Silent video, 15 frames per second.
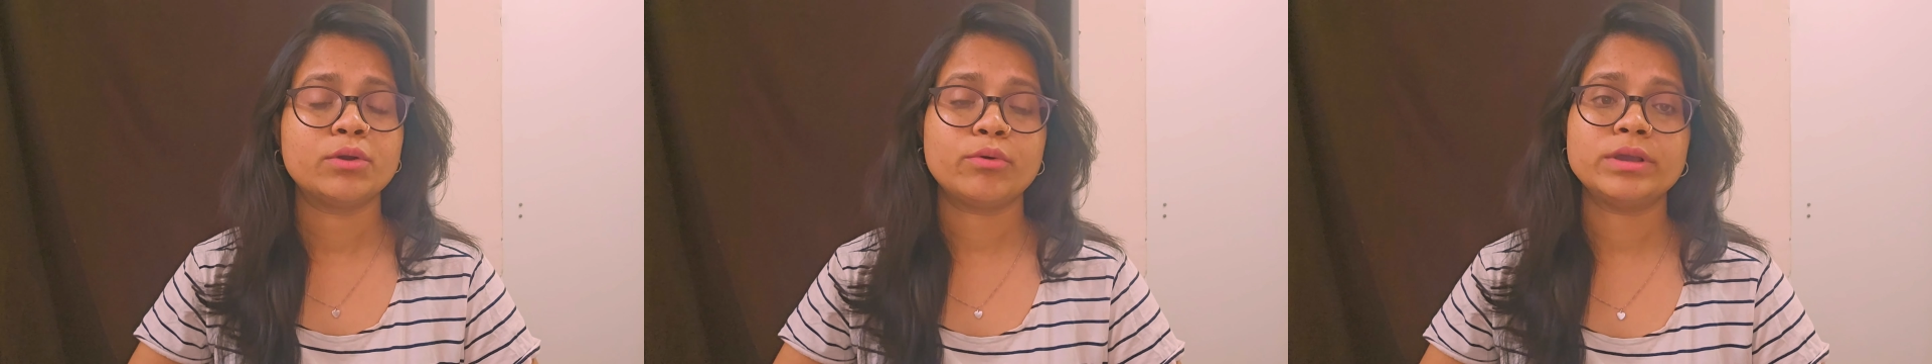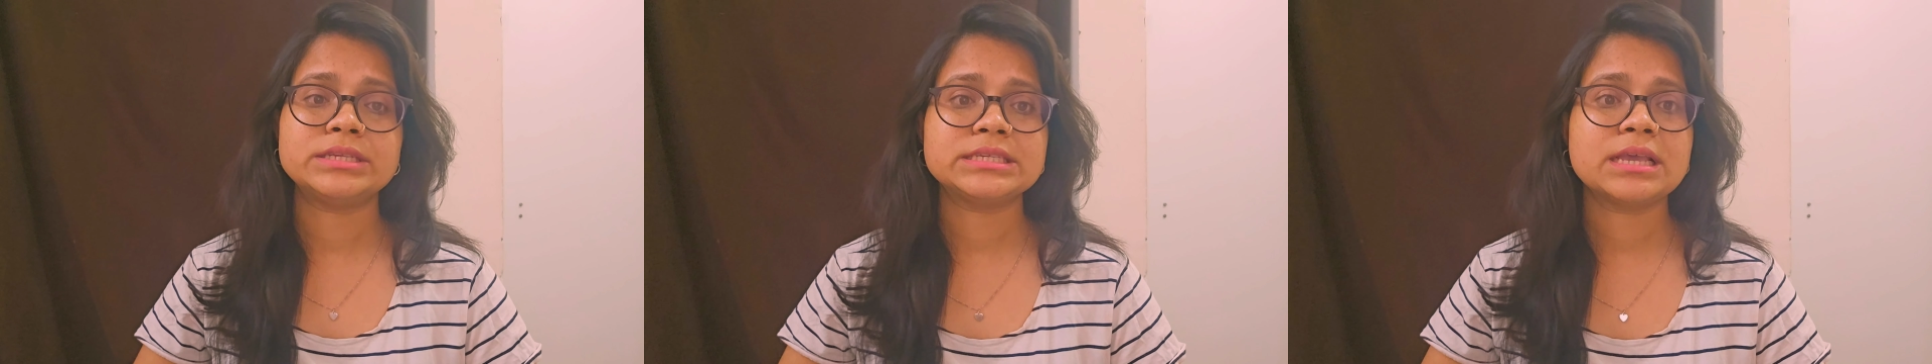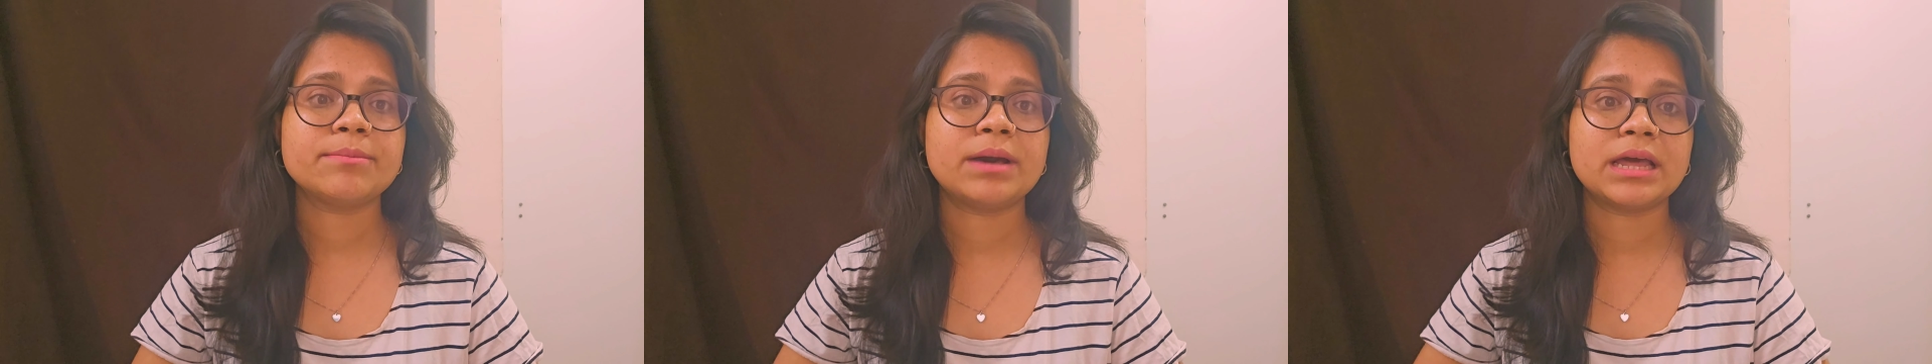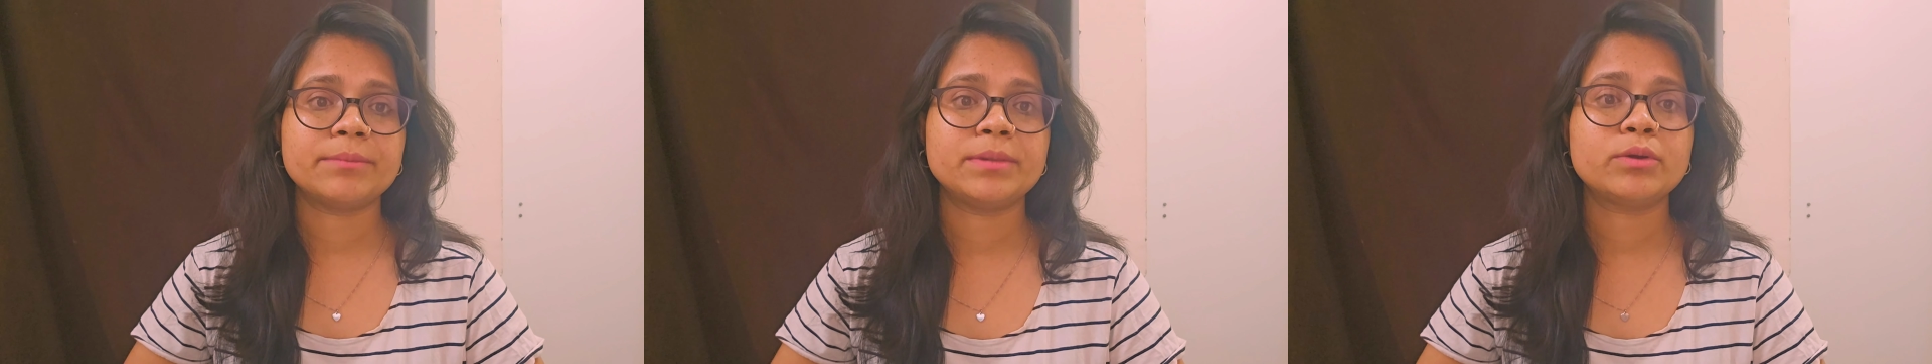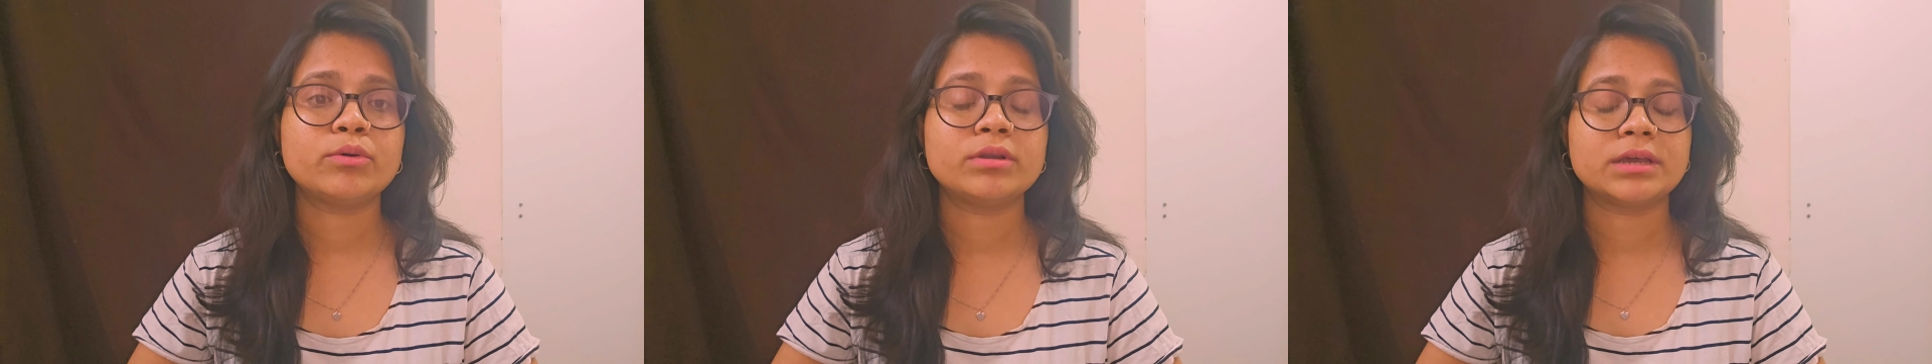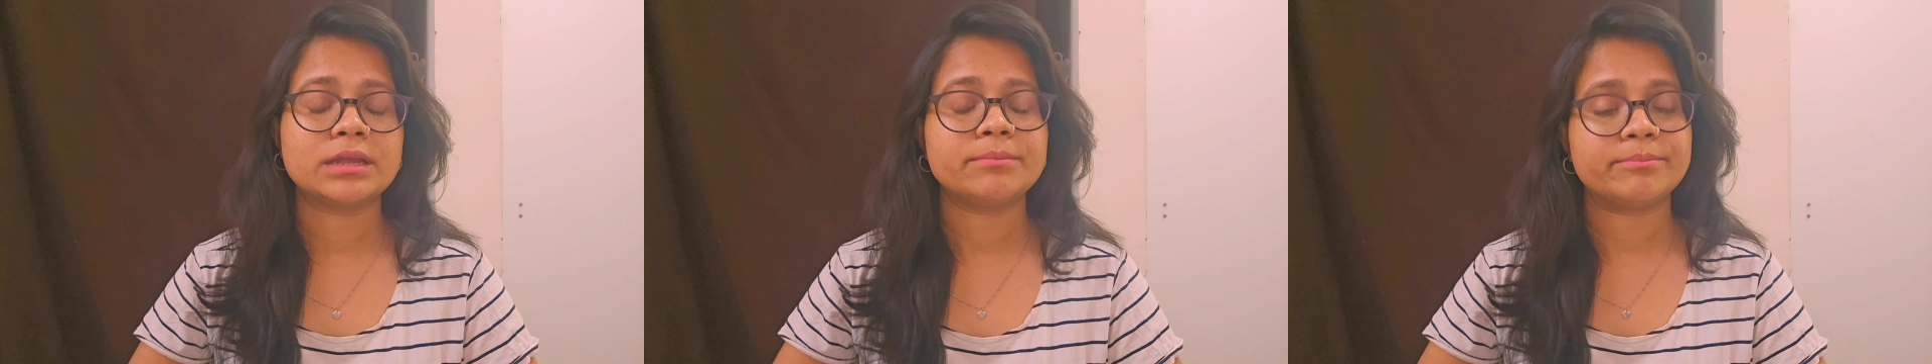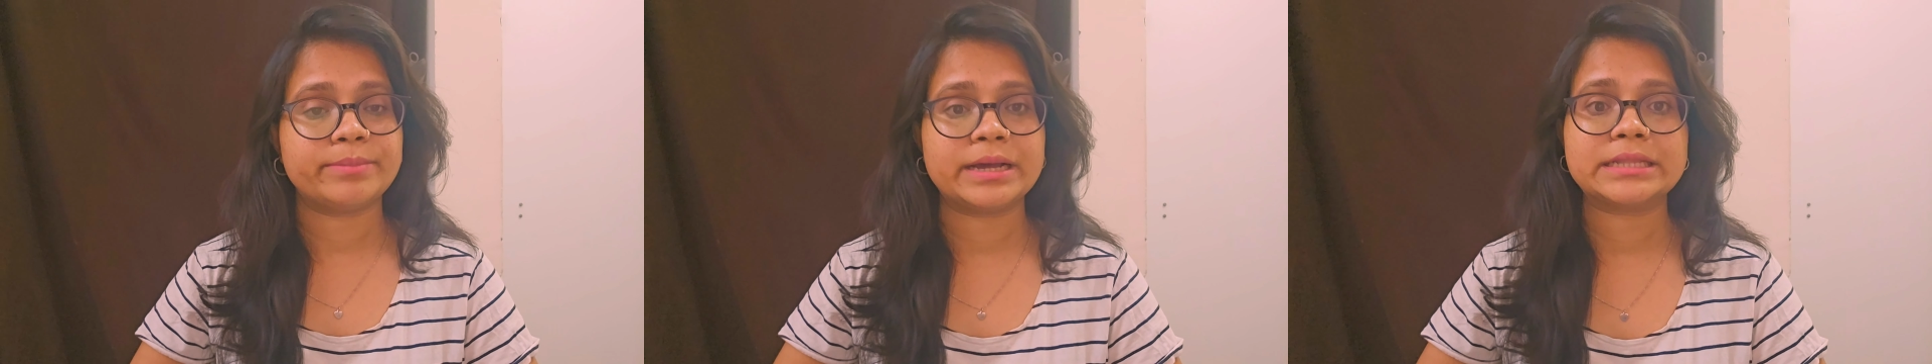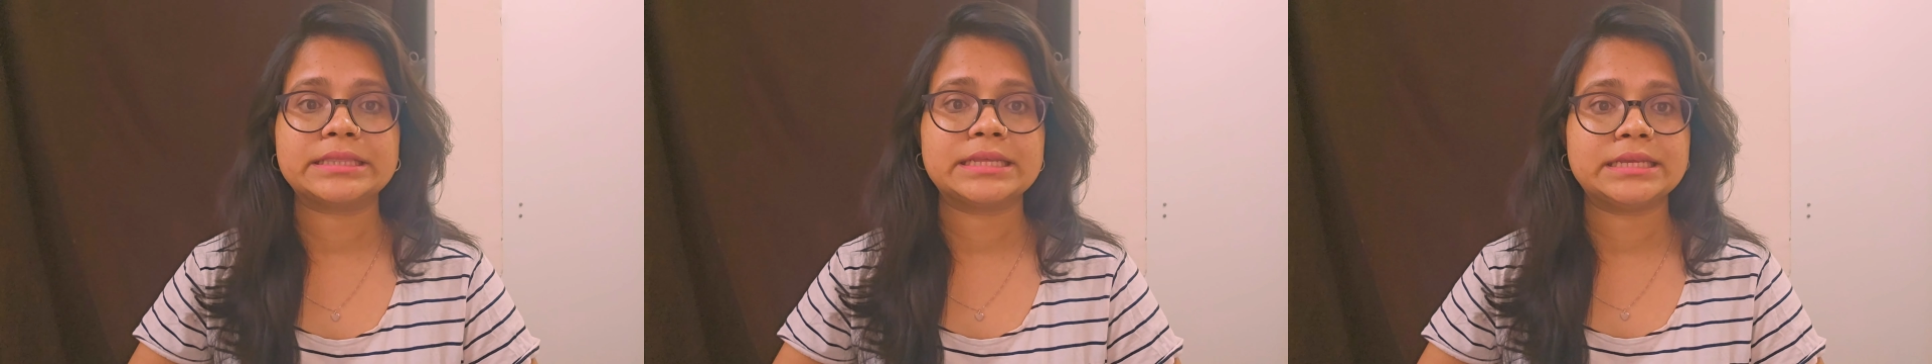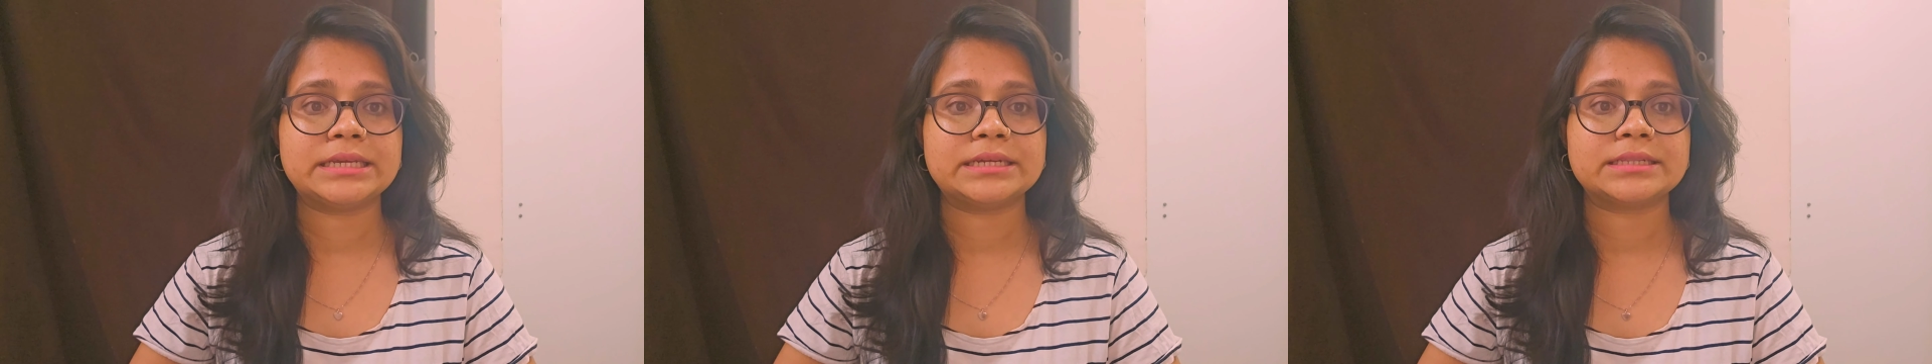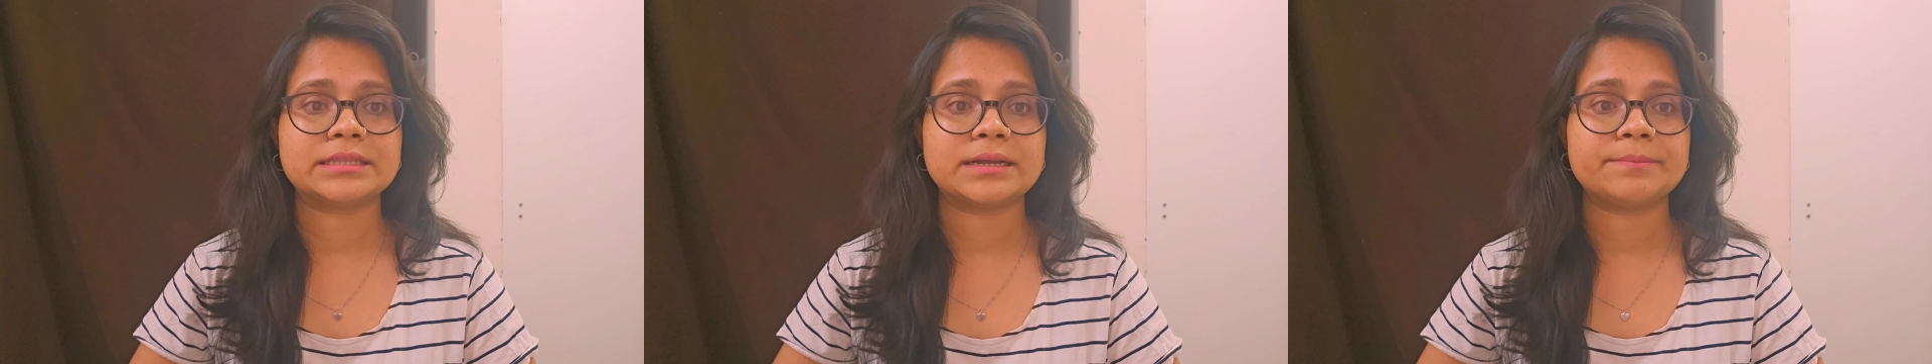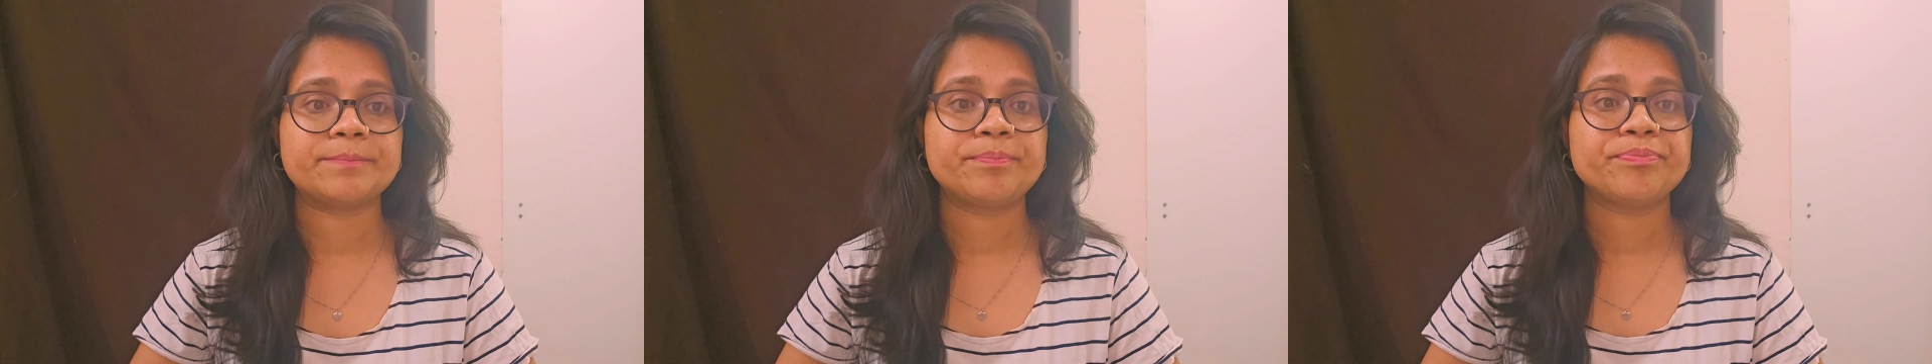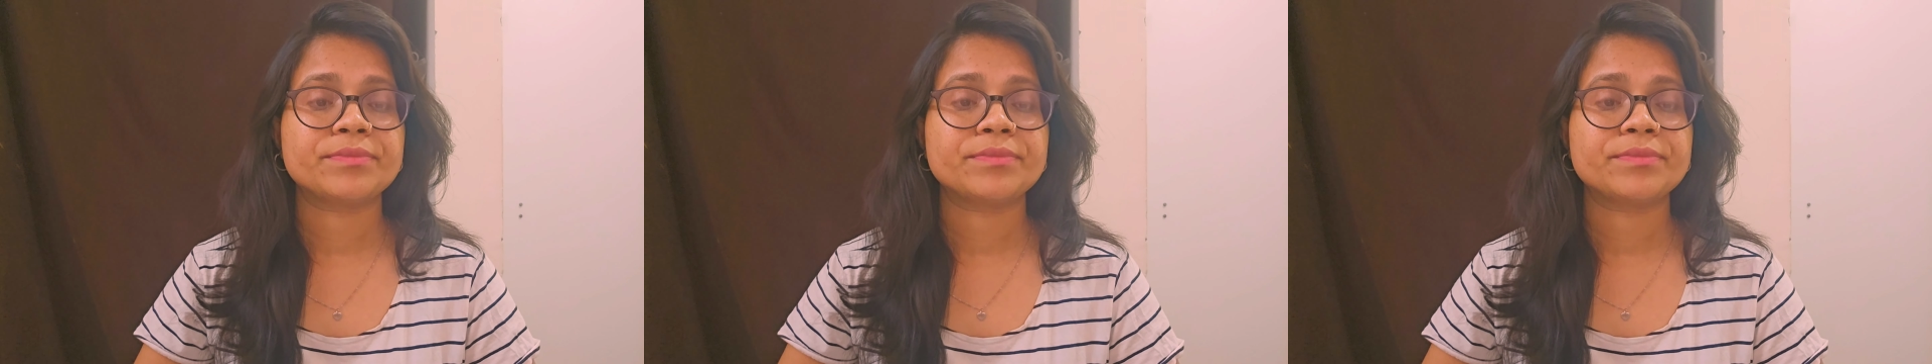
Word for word: कोई इसके बारे में खुलकर बात नहीं करता